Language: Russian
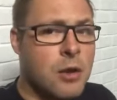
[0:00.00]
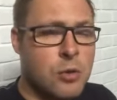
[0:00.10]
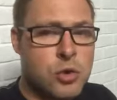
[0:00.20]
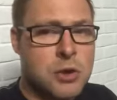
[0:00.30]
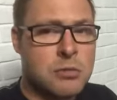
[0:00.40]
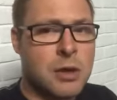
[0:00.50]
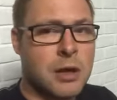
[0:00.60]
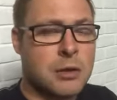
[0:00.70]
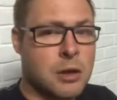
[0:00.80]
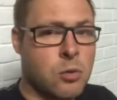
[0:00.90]
Учитывая
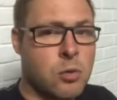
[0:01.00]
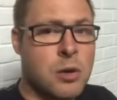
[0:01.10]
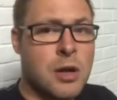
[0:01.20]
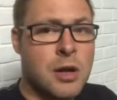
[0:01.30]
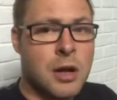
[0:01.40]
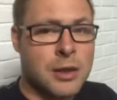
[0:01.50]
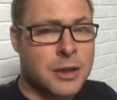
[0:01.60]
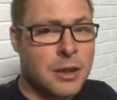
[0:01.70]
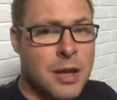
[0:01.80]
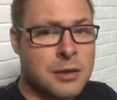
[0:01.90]
атаку
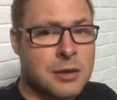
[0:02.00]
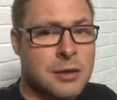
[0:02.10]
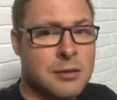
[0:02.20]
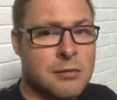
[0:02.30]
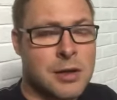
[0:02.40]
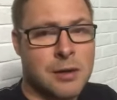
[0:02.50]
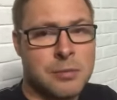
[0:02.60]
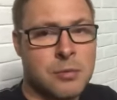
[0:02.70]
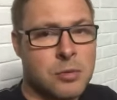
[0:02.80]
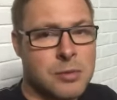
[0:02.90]
Аталанты,
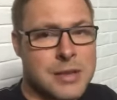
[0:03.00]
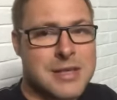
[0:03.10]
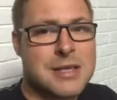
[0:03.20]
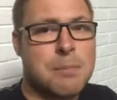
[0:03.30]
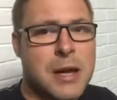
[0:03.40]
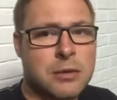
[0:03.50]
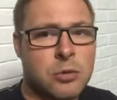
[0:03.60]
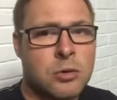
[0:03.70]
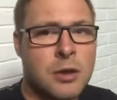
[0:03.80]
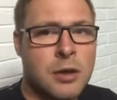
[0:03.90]
великолепного Дуана Сапату